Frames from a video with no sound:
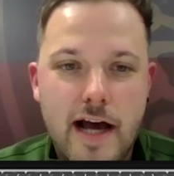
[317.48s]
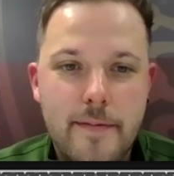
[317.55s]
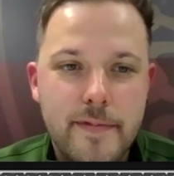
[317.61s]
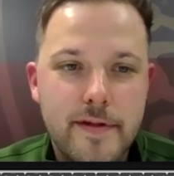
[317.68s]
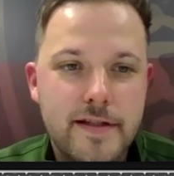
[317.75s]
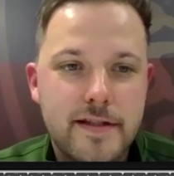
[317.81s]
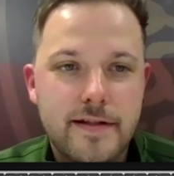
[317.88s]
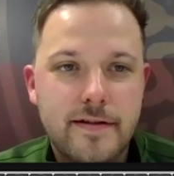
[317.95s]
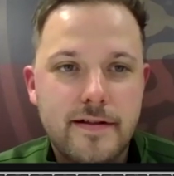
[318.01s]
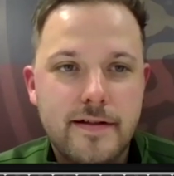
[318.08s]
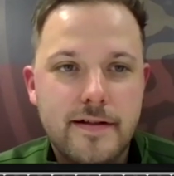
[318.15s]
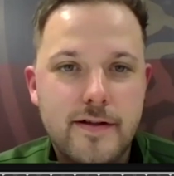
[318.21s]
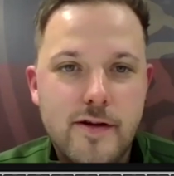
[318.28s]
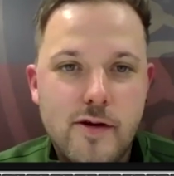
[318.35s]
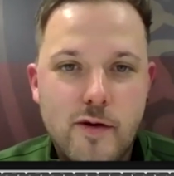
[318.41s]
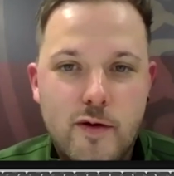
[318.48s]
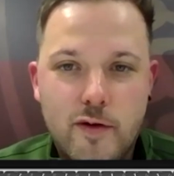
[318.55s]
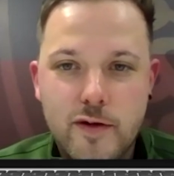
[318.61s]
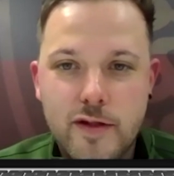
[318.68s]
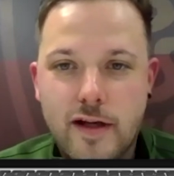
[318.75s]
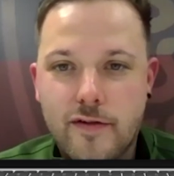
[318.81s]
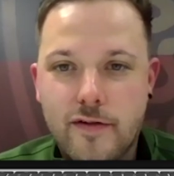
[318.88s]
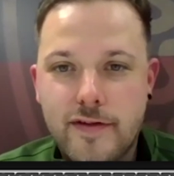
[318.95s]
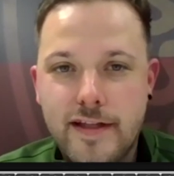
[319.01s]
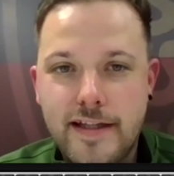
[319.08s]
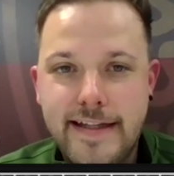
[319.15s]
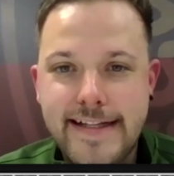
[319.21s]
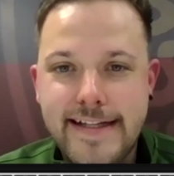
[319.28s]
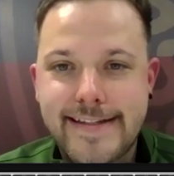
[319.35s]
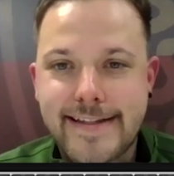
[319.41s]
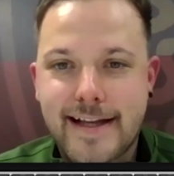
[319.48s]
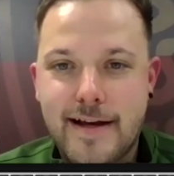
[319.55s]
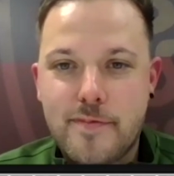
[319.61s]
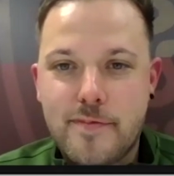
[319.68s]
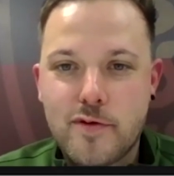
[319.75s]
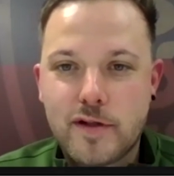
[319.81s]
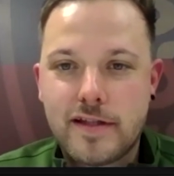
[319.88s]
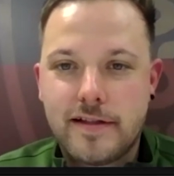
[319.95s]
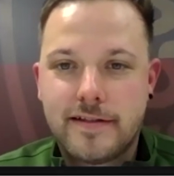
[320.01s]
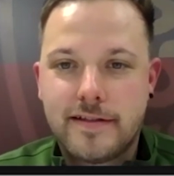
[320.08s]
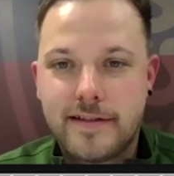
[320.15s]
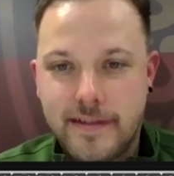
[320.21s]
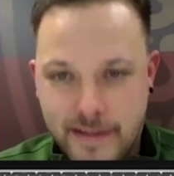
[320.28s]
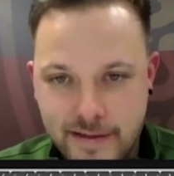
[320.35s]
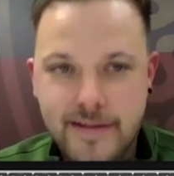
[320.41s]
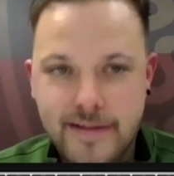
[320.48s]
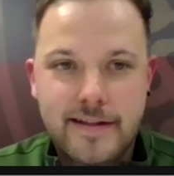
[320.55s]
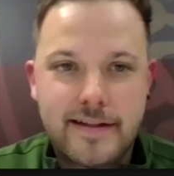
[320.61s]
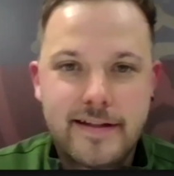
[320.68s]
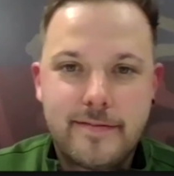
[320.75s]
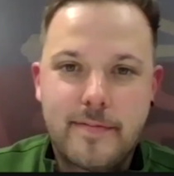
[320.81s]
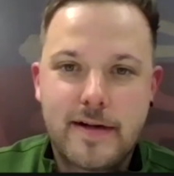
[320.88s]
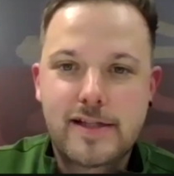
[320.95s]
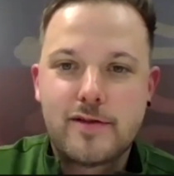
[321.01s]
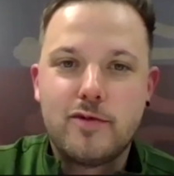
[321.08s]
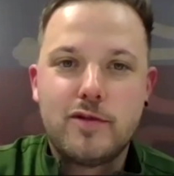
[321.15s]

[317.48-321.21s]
Abend und auf die nächsten drei Punkte. Macht's